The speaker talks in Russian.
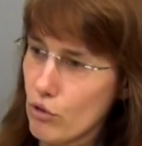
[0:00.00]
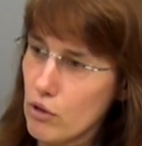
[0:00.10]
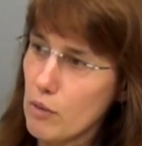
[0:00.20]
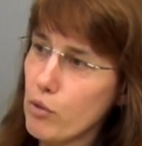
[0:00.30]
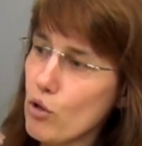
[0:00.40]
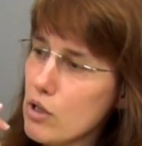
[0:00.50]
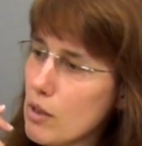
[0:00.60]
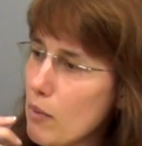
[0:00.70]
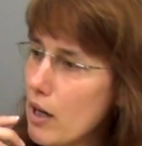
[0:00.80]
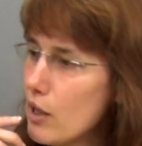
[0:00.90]
То есть не
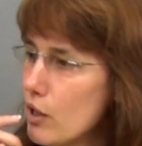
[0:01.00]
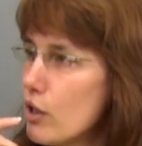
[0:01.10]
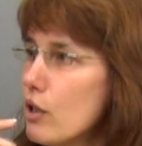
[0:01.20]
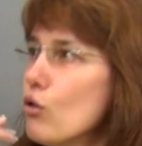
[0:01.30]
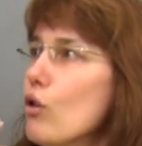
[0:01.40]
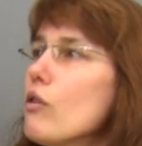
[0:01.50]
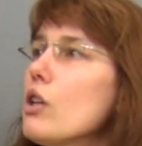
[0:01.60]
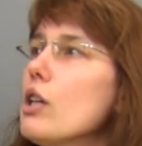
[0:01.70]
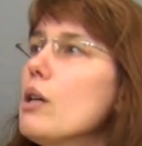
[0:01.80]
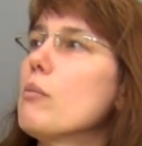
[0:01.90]
просто маленькие
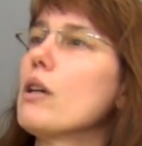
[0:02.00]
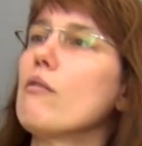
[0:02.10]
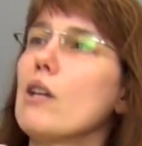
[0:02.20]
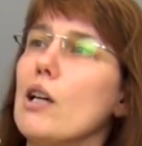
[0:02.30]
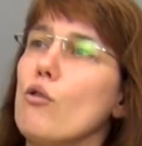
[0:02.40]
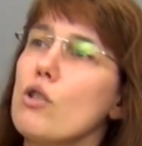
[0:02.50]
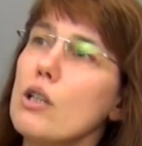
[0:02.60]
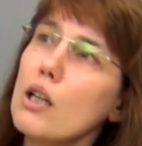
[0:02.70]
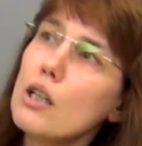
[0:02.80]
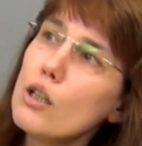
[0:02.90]
новенькие
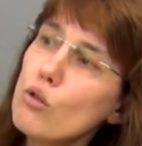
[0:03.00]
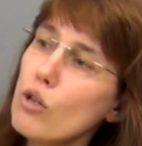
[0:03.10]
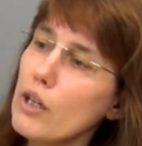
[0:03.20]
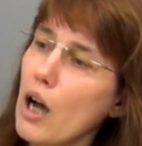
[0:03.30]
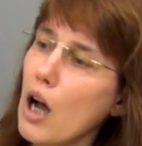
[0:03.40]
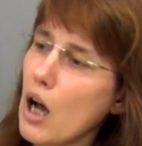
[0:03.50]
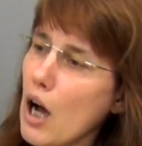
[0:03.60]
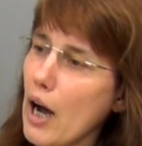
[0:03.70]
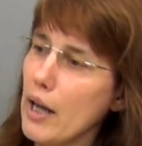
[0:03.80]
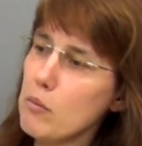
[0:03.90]
появляются, когда только,
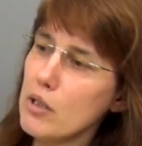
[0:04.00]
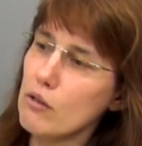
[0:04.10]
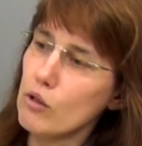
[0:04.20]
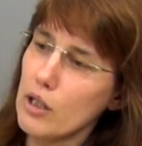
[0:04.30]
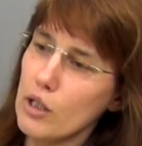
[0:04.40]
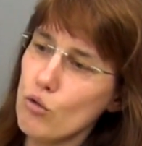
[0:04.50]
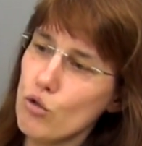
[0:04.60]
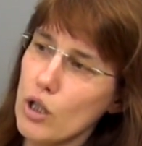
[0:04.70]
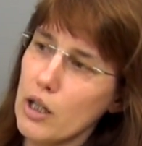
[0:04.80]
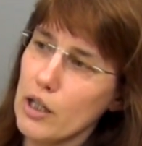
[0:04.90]
а именно вот они
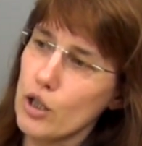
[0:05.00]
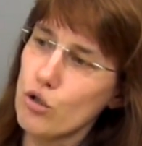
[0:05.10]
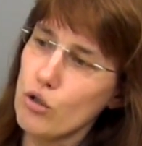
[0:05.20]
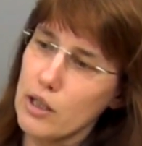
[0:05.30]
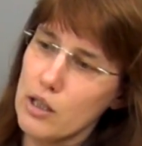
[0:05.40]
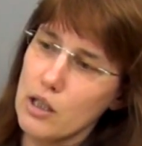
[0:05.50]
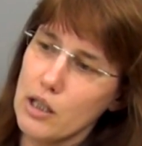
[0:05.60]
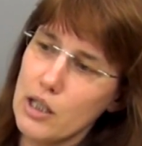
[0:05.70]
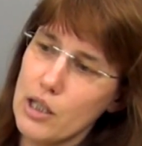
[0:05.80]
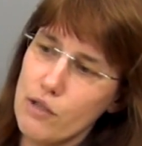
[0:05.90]
уже хорошо
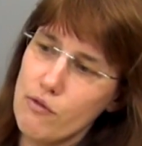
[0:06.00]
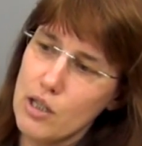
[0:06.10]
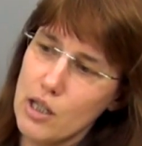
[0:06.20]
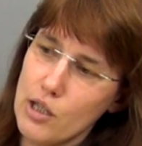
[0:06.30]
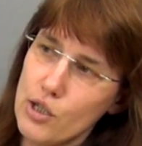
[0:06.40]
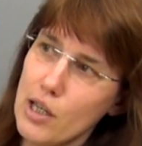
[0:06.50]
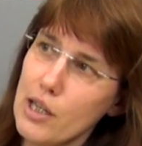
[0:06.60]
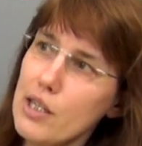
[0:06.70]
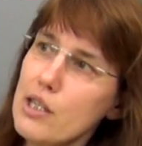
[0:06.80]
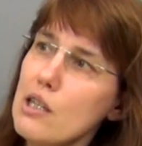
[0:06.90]
раскрылись, все эти
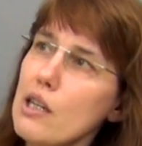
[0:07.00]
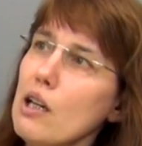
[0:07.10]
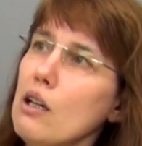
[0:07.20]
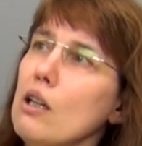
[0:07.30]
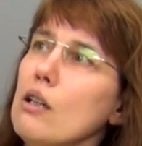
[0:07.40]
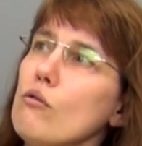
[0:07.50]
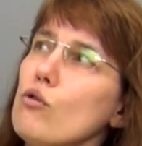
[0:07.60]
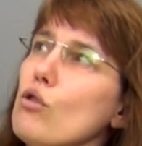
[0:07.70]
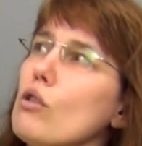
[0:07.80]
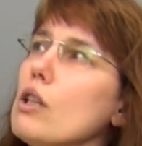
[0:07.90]
листья,
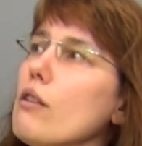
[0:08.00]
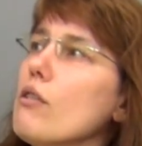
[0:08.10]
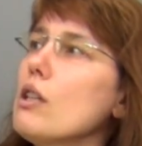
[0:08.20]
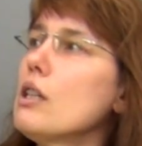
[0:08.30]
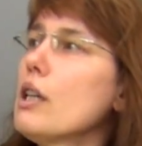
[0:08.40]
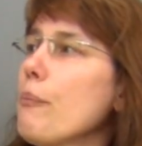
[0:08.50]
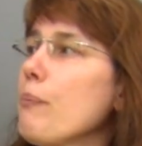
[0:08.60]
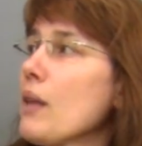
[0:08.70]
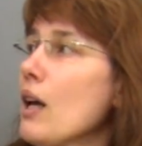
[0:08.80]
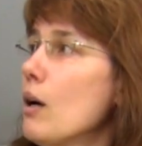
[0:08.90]
все это видно.
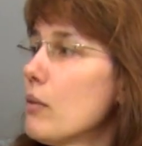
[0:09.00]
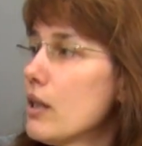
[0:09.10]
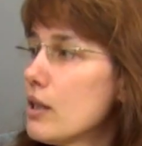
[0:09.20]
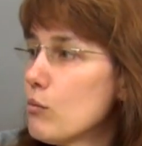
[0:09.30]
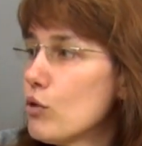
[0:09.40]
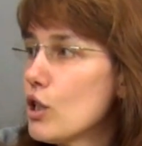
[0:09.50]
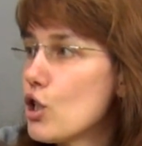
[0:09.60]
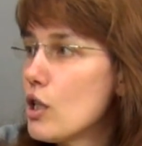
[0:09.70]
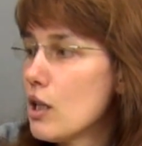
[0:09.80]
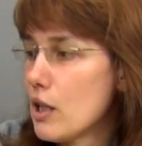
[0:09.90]
Поэтому
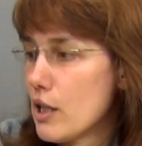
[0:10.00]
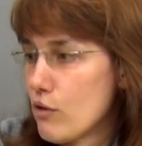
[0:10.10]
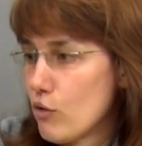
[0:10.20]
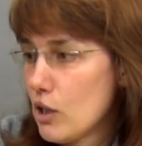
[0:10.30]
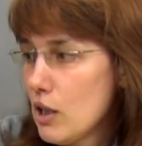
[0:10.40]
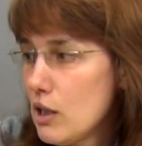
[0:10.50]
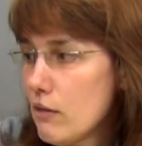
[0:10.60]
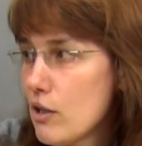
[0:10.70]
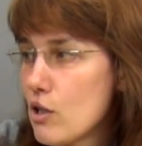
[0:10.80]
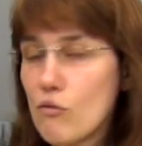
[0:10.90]
дождалась вот
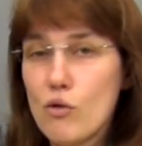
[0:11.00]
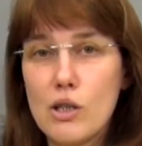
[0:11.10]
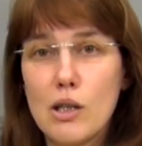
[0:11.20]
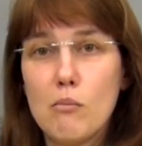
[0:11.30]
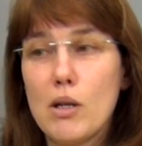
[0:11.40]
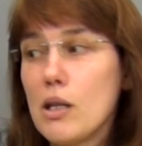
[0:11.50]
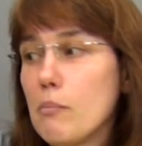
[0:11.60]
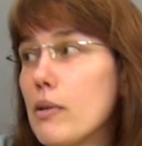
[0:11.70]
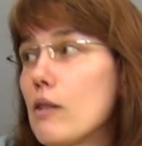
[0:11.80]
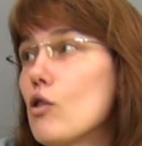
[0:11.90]
этого. Сегодня
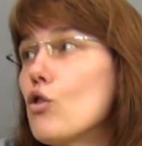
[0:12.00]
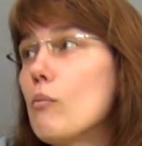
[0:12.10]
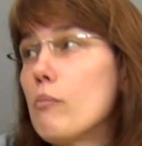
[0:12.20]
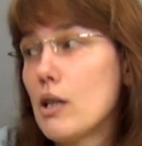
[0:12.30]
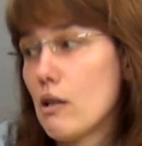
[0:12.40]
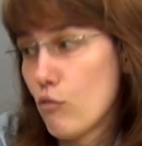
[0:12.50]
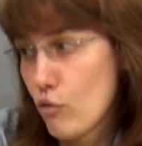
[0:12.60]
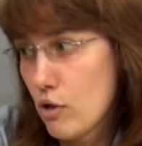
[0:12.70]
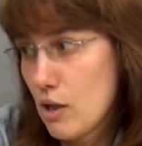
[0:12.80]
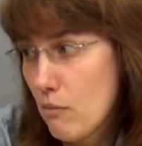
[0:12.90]
мы проведем
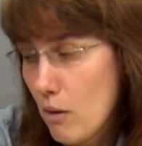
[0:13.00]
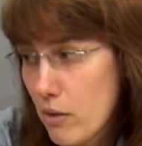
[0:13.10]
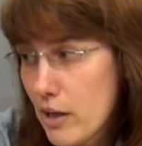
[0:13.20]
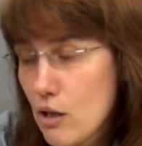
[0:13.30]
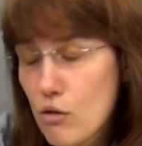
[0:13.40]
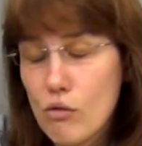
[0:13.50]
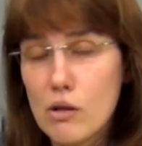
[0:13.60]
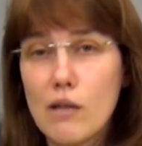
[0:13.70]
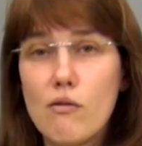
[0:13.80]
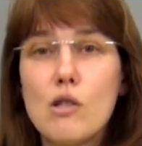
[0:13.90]
первую с ним обрезку.
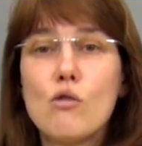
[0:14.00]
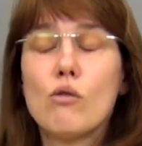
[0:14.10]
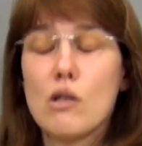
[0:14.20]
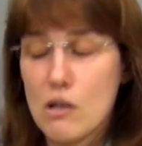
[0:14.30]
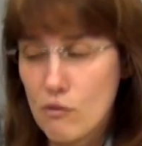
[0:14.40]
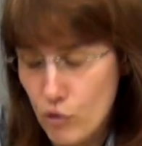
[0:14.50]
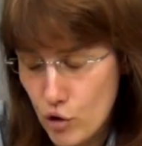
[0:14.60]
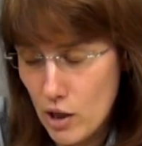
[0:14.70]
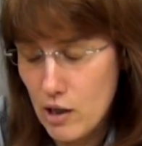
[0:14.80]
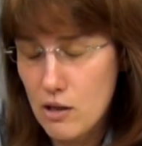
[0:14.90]
Это видео назову
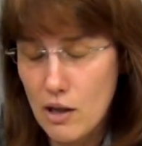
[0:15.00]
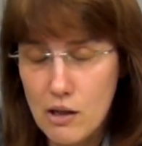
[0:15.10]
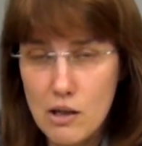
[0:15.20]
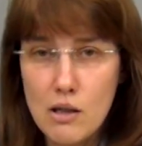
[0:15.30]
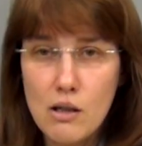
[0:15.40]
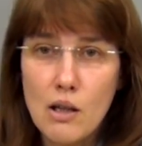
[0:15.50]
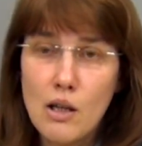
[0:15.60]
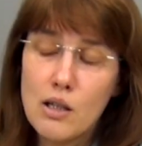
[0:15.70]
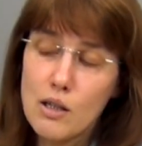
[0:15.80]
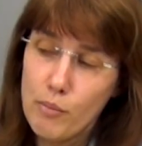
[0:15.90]
часть 1.
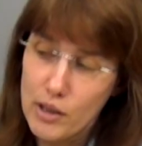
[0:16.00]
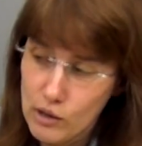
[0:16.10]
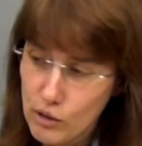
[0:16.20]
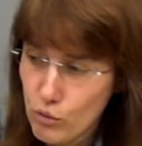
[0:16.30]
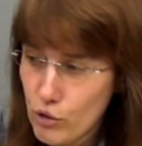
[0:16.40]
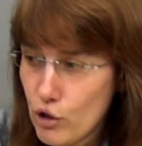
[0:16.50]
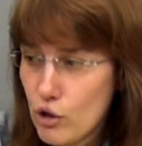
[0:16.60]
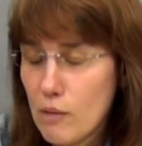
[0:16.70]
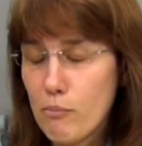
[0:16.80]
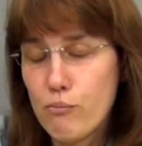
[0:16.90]
Те
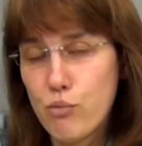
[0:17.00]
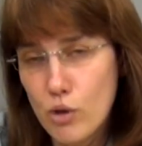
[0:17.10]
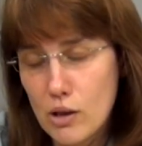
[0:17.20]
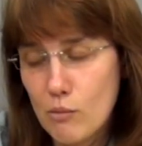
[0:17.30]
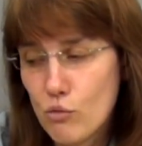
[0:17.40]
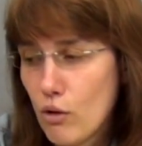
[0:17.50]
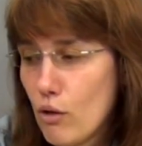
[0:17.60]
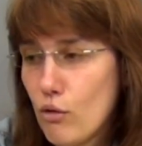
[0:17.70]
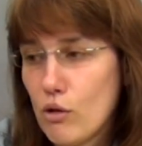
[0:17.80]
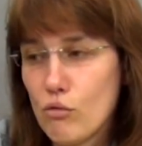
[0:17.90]
предыдущие по тому
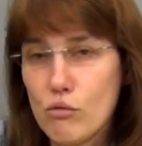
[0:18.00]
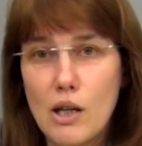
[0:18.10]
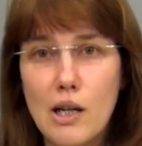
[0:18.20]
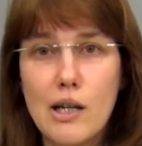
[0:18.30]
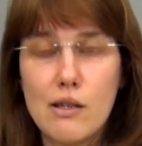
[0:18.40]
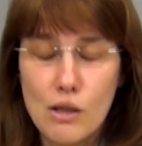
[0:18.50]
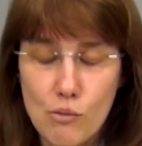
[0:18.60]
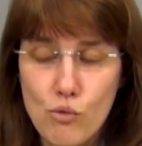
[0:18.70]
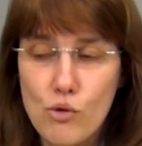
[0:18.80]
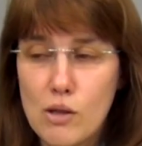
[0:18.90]
клену удалять
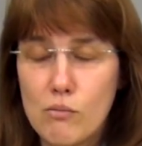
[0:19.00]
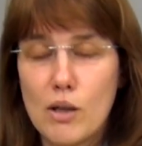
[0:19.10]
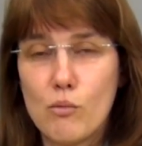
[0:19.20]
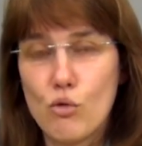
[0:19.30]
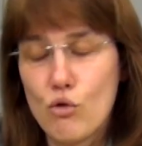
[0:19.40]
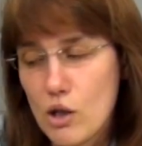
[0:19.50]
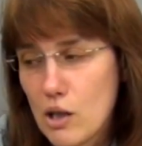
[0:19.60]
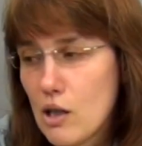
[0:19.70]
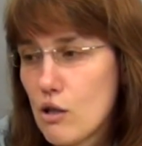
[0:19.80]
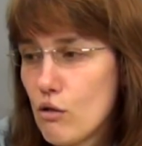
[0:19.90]
не будем, там тоже
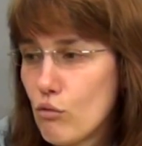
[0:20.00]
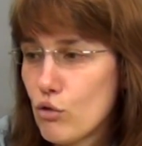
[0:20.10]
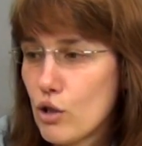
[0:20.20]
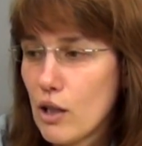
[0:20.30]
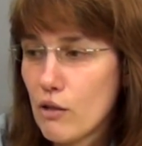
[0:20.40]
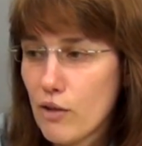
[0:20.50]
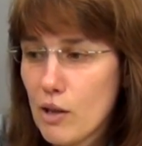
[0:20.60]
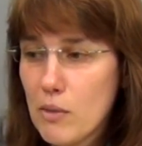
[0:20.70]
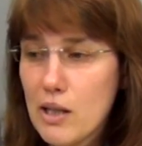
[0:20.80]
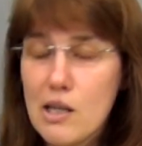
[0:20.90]
есть нужная
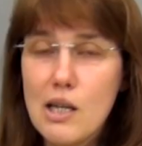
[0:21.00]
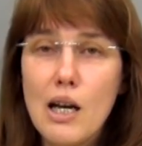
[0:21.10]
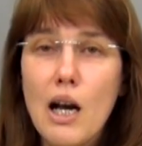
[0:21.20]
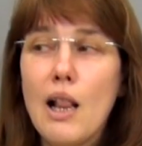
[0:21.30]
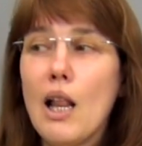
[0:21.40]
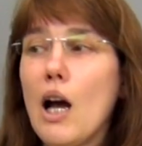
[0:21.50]
информация,